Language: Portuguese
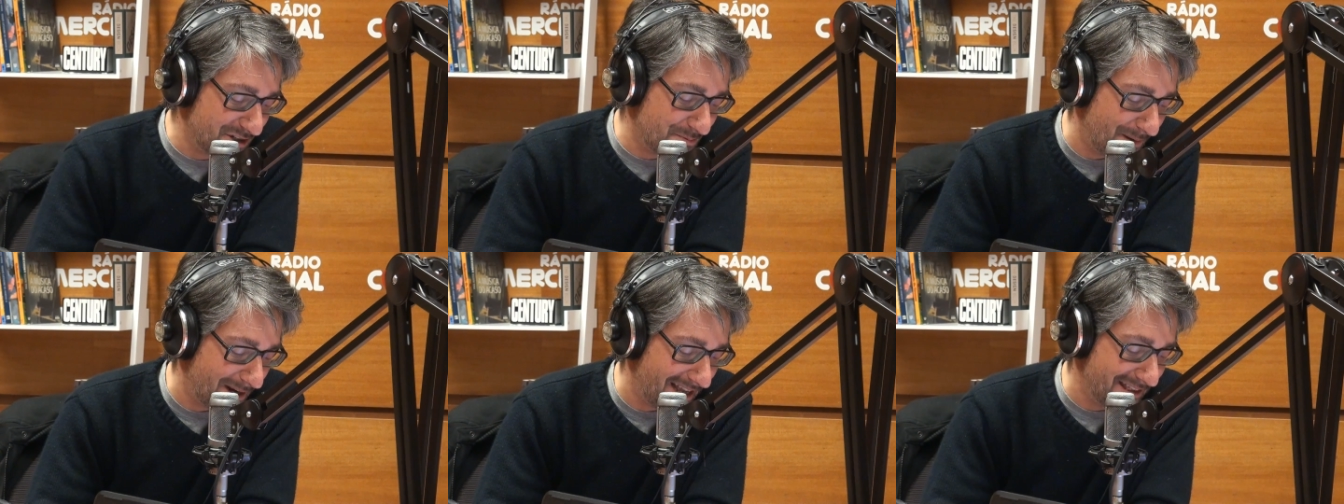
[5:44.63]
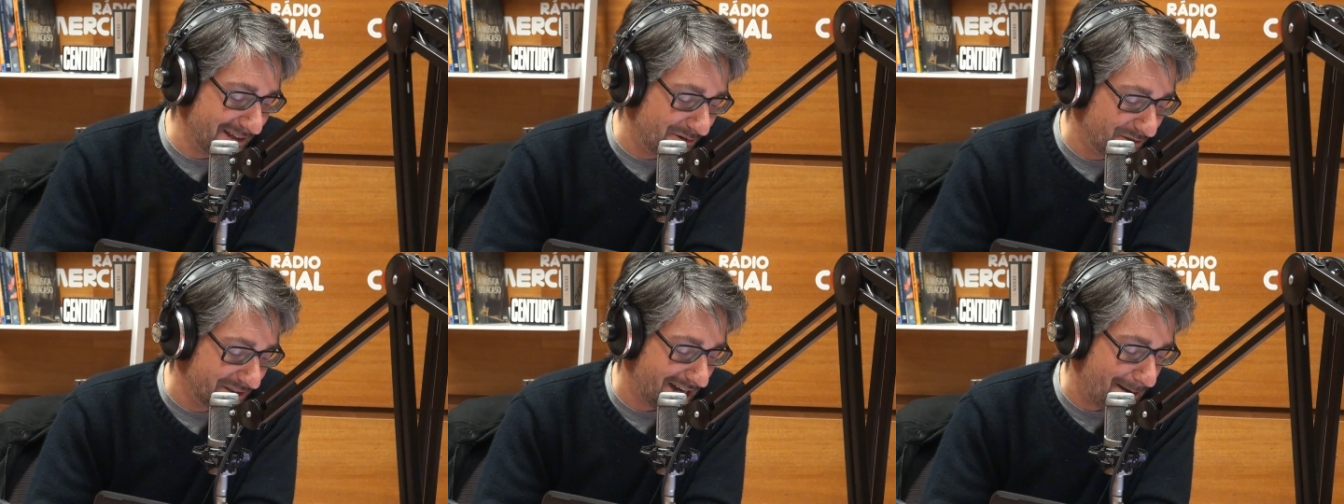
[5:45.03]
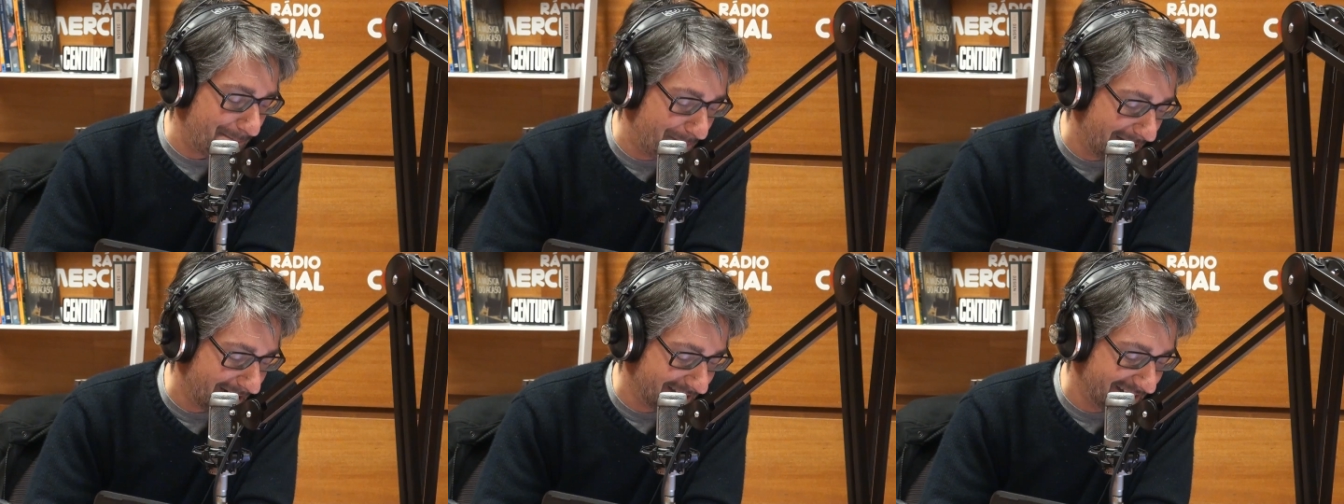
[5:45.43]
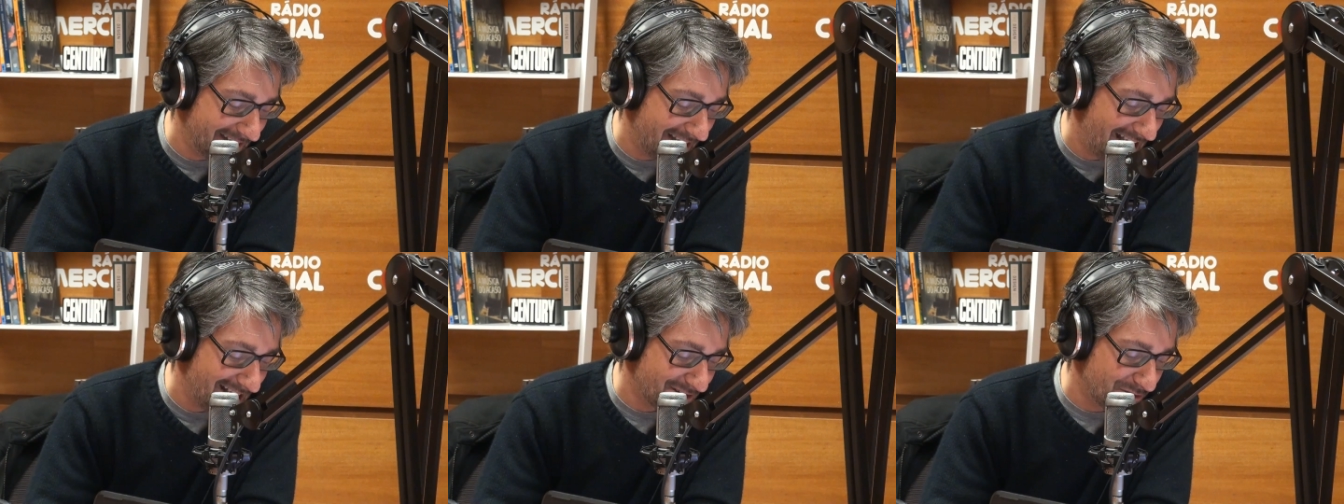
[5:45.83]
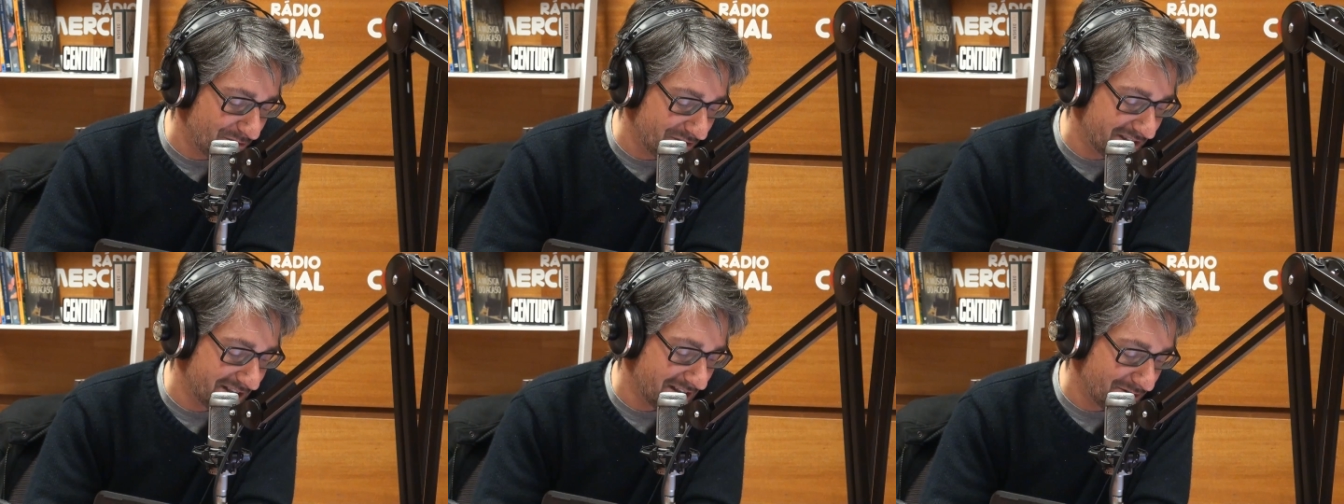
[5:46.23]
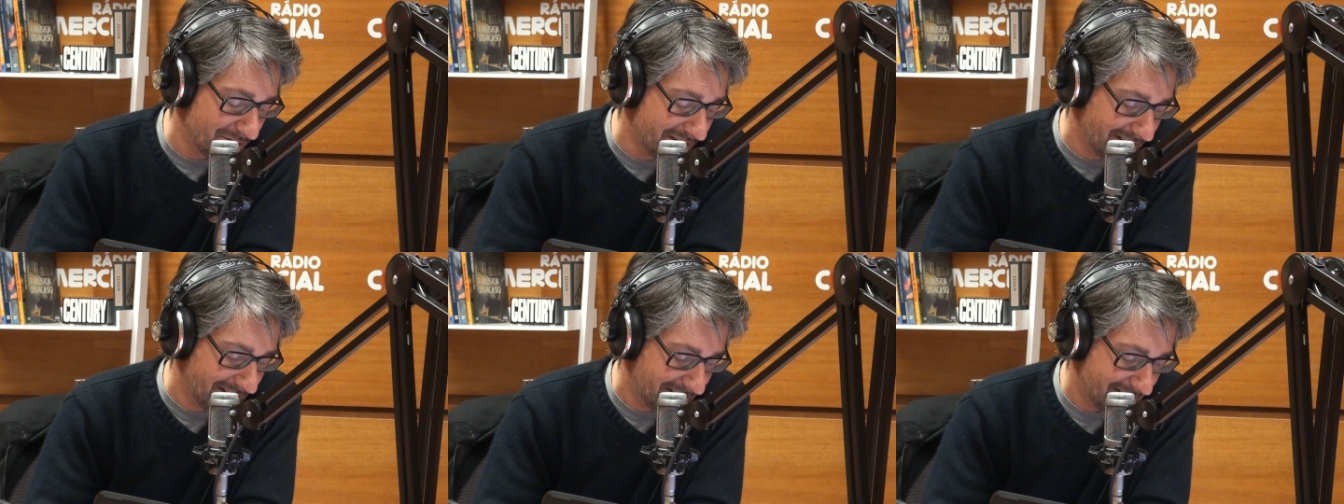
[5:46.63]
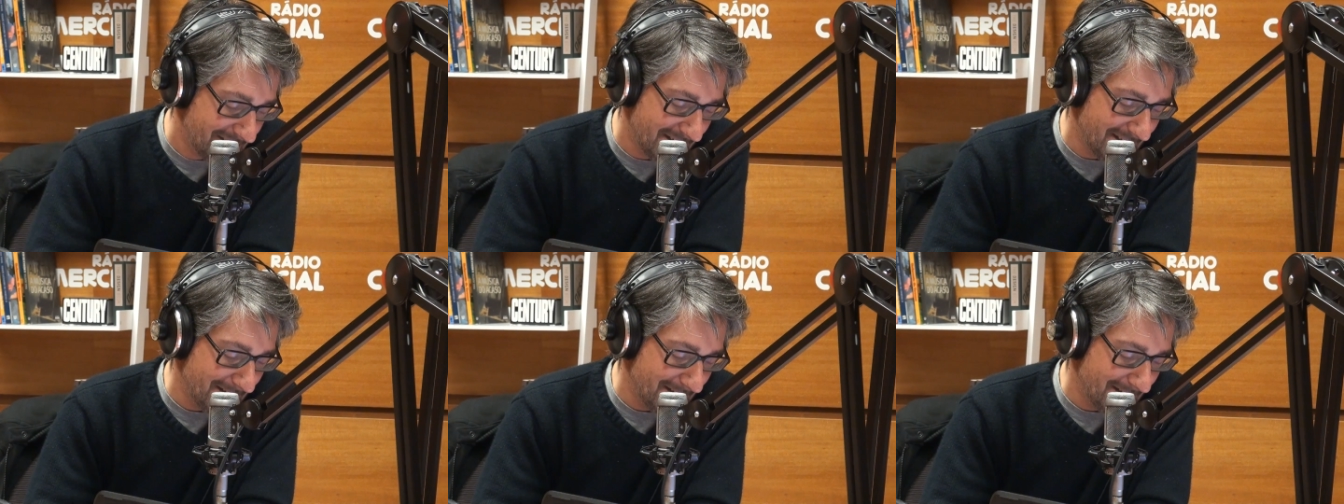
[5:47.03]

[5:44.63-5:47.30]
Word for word: disparada contra a perna às 11 da noite